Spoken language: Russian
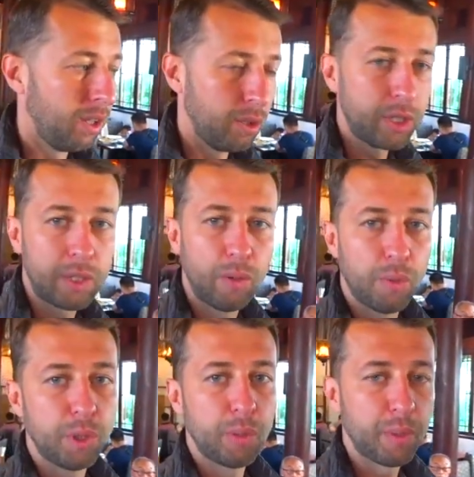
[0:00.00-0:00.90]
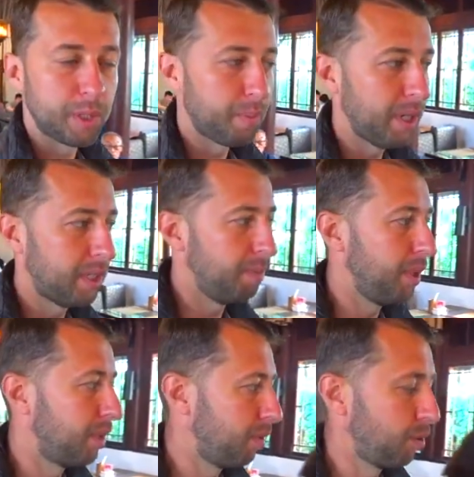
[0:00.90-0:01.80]
Но если вы любите поспать,
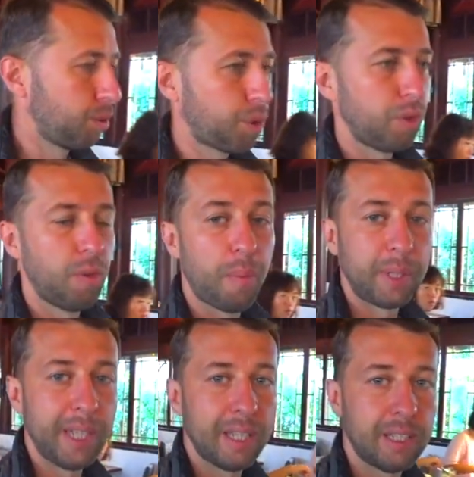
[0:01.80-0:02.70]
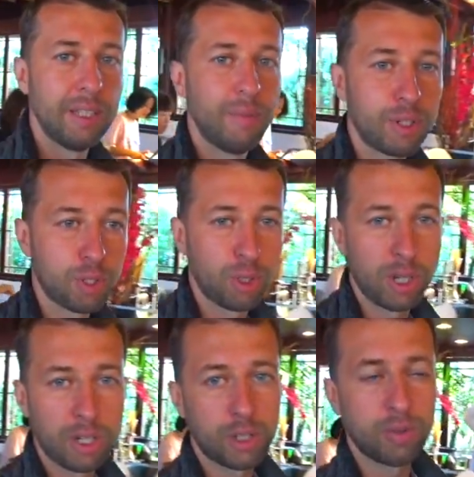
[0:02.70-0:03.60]
имейте в виду, что вы попадаете на большое
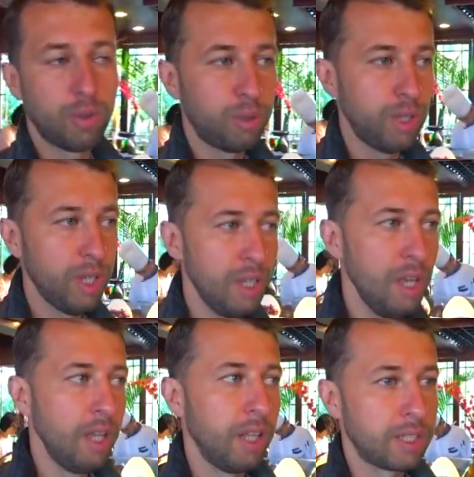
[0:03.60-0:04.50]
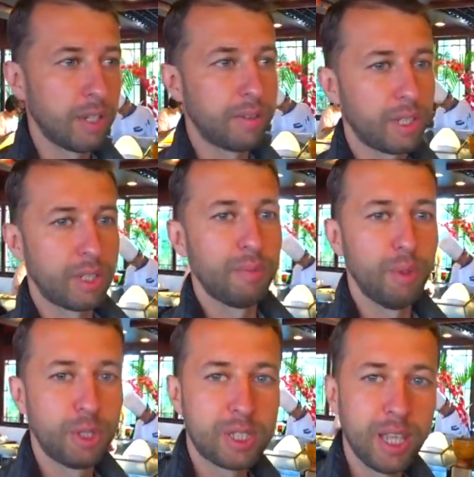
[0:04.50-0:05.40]
количество людей. На завтраке
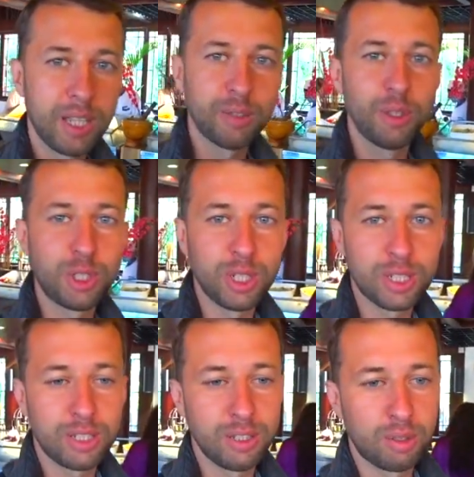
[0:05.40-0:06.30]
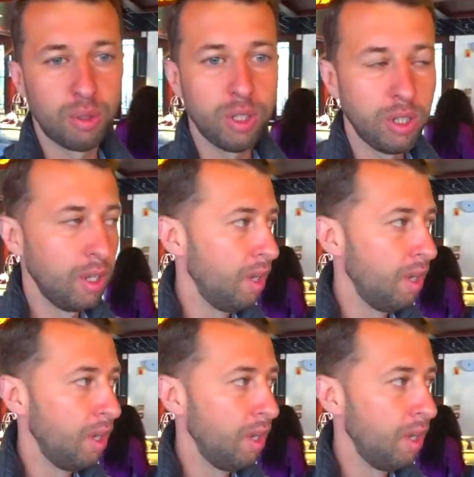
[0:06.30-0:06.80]
будет стоять очередь за едой.